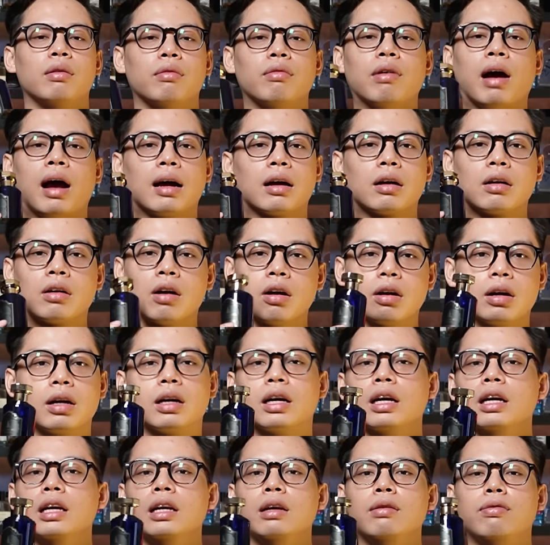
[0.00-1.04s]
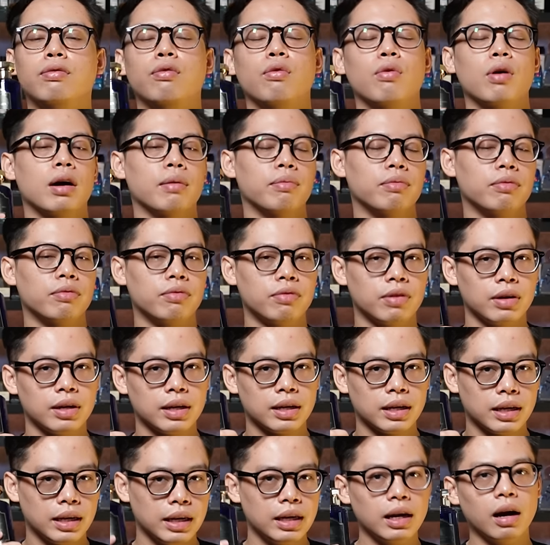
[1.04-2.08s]
và cực kỳ phù hợp
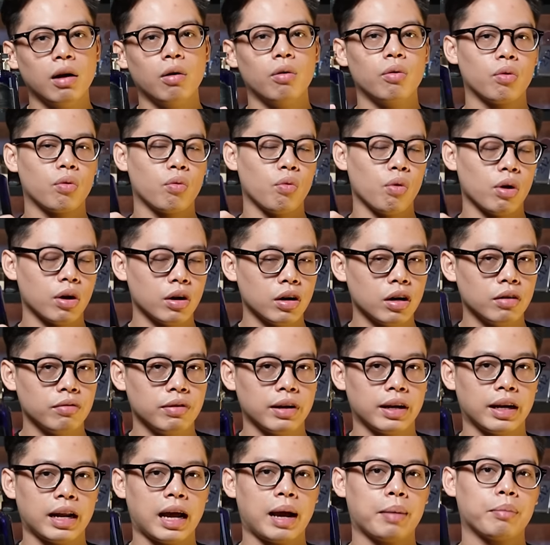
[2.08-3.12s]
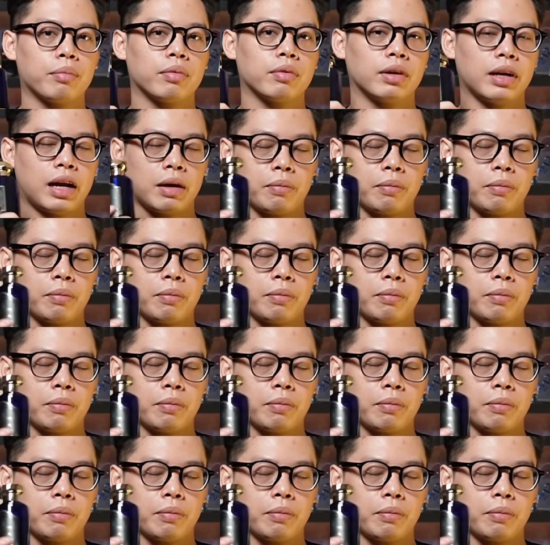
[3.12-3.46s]
với khí hậu của người Việt Nam,